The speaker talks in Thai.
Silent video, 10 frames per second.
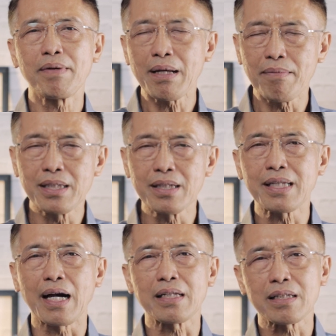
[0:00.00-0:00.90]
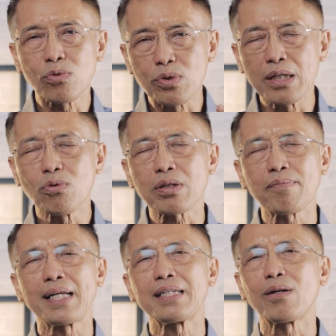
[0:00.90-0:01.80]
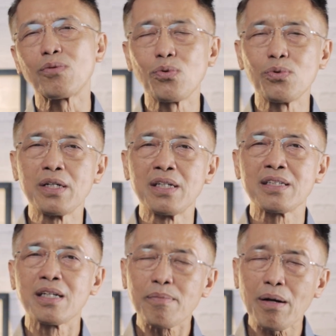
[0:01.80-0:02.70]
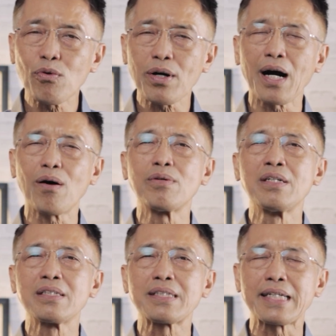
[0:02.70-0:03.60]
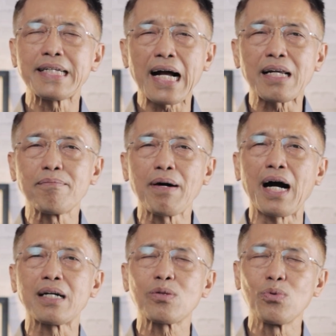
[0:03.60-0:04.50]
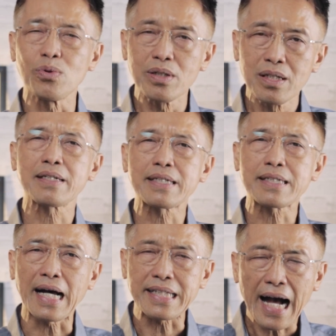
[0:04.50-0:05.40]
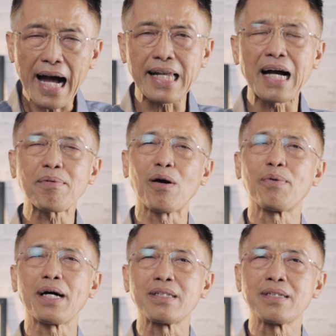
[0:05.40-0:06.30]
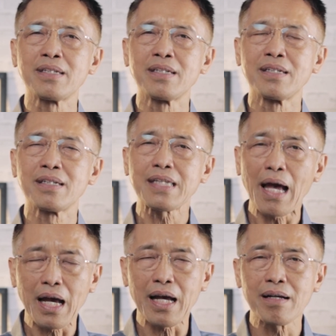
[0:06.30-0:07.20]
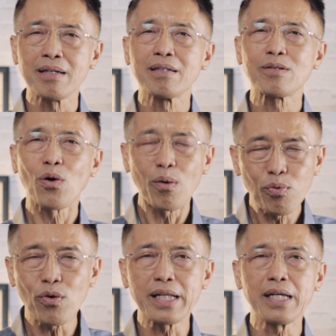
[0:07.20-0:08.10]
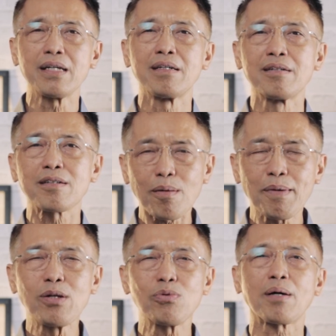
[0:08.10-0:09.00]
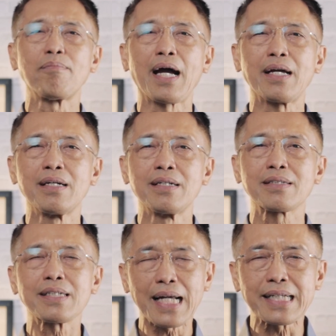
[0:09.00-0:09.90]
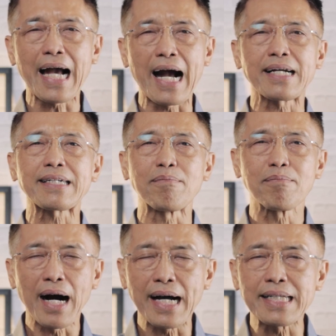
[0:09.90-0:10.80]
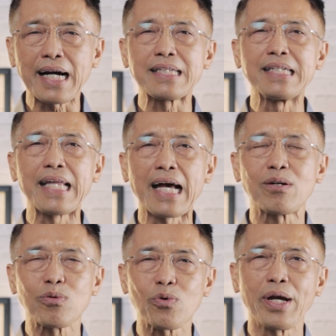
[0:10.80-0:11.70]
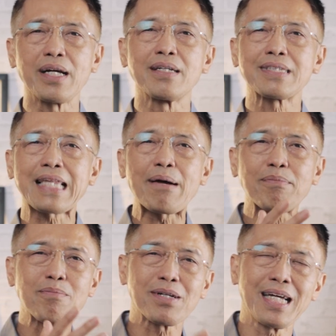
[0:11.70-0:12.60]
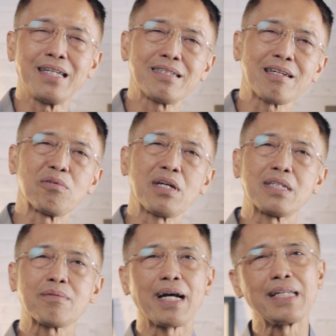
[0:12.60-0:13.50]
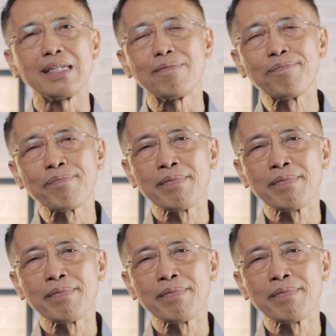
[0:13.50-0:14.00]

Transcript: ร์ไม่ได้บันทึกแต่อยู่ในยุคสมัยที่เรารู้ถึงแม้พวกเขาจะยากลำบากถูกการฆ่าล้างเผ่าพันธุ์ แต่คนพวกนี้ก็ไม่รู้ทำไมก็ยังอยากกลับมายังดินแดนของตัวเองตั้งเป็นประเทศอิสราเอลในสมัยนี้